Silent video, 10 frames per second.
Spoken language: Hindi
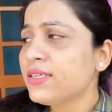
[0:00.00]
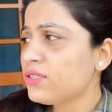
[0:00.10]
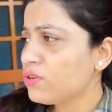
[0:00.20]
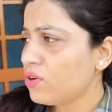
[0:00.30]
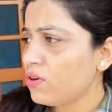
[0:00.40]

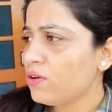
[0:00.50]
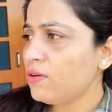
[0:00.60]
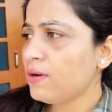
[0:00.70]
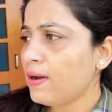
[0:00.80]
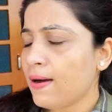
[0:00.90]
सो
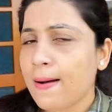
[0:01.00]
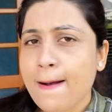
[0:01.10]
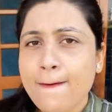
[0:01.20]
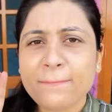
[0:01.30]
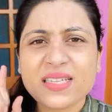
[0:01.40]

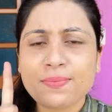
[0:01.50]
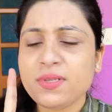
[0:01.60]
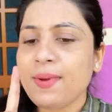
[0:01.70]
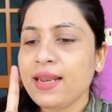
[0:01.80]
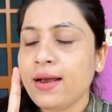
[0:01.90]
so, uh, सबसे
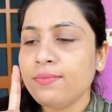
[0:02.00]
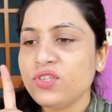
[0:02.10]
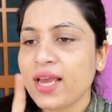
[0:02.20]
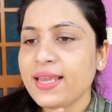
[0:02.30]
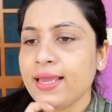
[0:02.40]
पहले हम
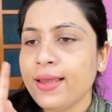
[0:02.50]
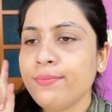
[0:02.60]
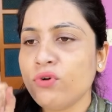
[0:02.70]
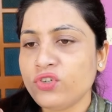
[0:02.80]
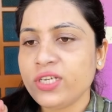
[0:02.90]
जाएंगे
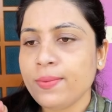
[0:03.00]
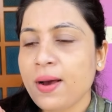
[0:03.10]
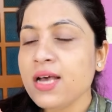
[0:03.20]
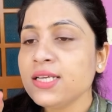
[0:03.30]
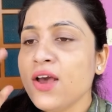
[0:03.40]
मोची के
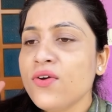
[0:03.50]
पास